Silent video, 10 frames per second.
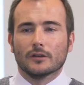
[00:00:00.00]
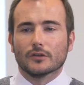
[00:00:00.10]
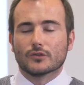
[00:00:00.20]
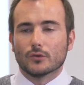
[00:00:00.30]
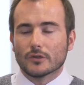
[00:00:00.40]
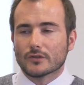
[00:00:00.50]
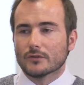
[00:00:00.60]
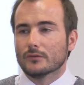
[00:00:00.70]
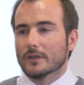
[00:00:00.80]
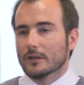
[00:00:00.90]

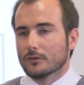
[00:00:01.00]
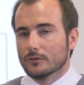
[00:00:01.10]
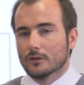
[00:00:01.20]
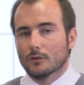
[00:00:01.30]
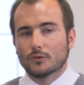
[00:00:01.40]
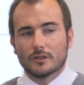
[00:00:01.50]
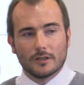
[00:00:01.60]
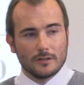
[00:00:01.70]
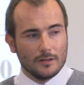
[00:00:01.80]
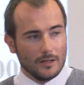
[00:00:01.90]
Ressourcen werden unter
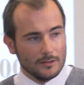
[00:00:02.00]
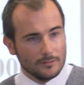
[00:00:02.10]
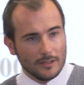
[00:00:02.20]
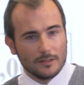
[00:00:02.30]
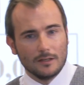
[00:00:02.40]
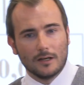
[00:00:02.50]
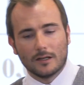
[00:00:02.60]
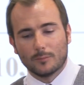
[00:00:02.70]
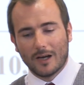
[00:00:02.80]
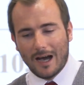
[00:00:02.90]
Umständen eine Weile
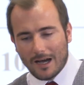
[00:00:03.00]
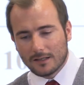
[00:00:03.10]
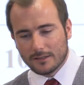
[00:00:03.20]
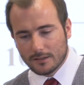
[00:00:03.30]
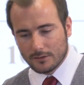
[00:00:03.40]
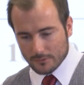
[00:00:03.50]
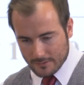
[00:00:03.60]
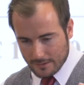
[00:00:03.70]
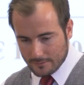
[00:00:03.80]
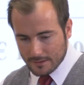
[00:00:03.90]
lang brach liegen und
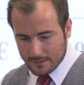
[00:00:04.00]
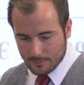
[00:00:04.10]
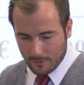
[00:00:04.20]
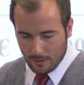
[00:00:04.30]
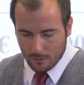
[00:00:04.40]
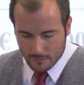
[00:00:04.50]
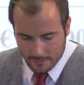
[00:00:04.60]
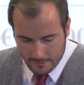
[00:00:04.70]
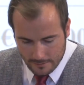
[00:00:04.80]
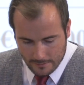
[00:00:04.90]
sind nicht
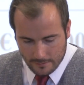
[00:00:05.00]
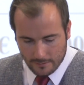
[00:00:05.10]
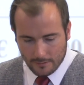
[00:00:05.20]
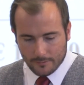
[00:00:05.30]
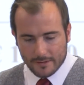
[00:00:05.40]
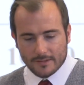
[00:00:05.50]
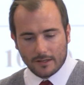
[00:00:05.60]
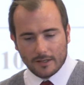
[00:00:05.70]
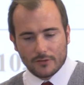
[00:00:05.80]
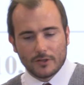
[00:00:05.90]
gebraucht. Äh, das
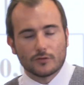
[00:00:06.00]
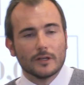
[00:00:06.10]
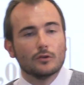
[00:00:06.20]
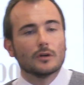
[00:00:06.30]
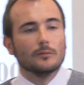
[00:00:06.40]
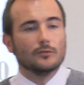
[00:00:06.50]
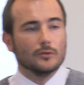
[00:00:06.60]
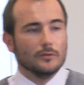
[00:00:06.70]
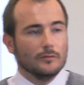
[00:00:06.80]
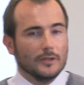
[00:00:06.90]
kann als Verschwendung
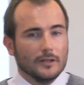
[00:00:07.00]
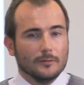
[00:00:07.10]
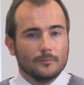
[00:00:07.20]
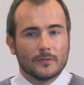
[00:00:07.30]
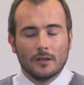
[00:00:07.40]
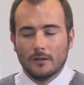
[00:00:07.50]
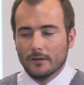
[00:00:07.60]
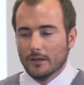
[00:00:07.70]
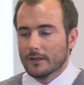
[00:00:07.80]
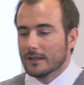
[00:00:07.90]
empfunden werden.
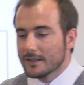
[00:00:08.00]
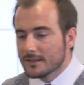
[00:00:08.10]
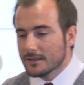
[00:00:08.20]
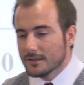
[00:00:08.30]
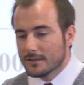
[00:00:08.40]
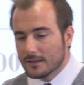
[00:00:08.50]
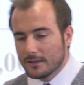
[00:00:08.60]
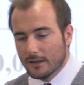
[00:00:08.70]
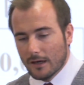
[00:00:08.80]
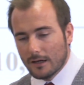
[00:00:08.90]
Ja, da liegt die
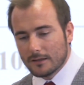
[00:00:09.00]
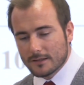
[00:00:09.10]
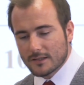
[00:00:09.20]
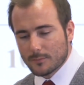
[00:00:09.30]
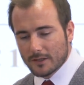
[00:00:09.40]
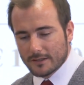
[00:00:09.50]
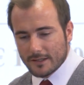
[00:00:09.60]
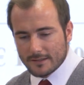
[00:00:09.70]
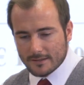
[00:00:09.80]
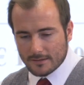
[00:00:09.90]
Idee nahe, dass man
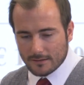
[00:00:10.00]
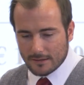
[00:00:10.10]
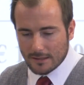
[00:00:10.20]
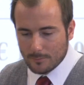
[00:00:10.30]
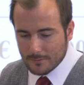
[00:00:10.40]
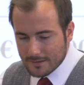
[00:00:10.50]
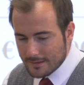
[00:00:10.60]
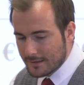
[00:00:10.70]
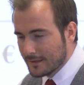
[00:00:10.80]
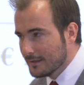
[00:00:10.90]
jetzt eben
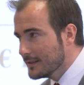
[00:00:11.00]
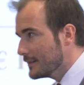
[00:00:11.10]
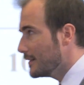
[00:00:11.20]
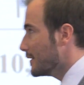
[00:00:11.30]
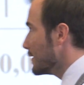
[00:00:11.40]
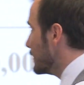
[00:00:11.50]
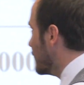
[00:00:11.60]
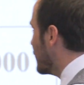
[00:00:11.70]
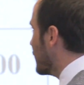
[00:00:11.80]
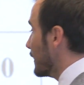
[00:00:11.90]
nicht
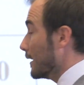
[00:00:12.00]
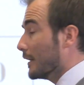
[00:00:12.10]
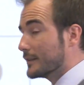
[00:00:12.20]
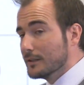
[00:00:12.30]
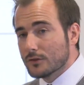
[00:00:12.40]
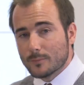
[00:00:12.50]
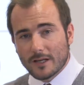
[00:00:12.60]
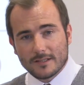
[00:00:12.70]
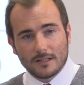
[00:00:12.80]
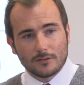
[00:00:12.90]
diesen relativ
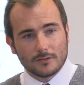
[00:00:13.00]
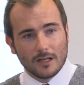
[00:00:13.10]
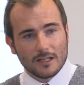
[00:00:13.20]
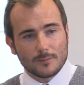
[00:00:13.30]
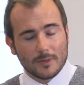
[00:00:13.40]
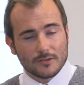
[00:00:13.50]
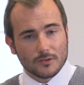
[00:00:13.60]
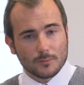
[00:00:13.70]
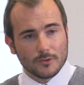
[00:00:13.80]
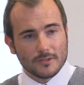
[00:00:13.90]
schmerzhaften
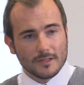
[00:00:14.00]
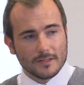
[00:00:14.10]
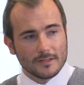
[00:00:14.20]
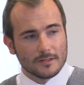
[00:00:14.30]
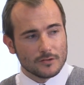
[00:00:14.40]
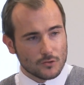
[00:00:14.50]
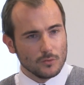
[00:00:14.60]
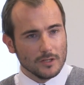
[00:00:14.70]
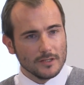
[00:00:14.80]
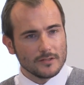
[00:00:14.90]
Anpassungsprozess
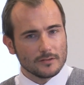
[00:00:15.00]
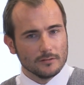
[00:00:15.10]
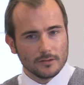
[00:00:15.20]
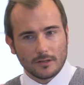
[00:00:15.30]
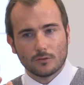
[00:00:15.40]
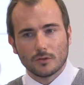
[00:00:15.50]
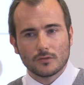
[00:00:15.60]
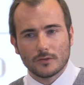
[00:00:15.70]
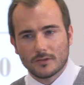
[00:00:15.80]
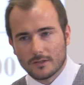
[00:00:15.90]
zulässt. Ne, der
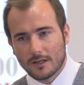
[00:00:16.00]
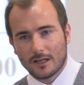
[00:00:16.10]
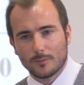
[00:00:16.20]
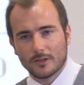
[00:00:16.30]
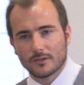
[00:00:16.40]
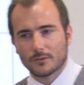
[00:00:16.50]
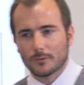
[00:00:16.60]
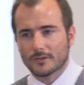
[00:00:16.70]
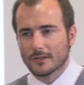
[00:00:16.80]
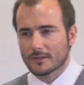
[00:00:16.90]
kurzfristige
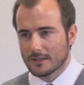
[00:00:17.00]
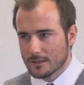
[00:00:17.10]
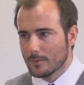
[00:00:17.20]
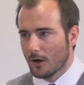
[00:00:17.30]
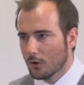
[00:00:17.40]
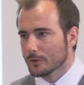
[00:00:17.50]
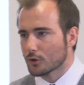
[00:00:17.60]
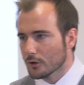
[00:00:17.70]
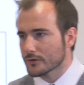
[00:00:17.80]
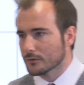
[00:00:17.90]
Anpassungsprozess geht immer auch mit
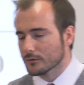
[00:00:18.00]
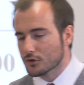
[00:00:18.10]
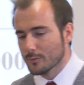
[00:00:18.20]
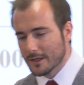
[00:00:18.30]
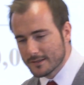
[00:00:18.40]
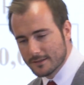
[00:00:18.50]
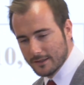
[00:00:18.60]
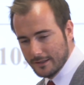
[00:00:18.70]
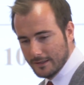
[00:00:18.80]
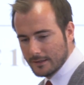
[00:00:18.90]
Kosten und Schmerzen
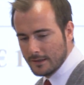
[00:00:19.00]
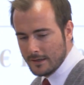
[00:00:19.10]
einher.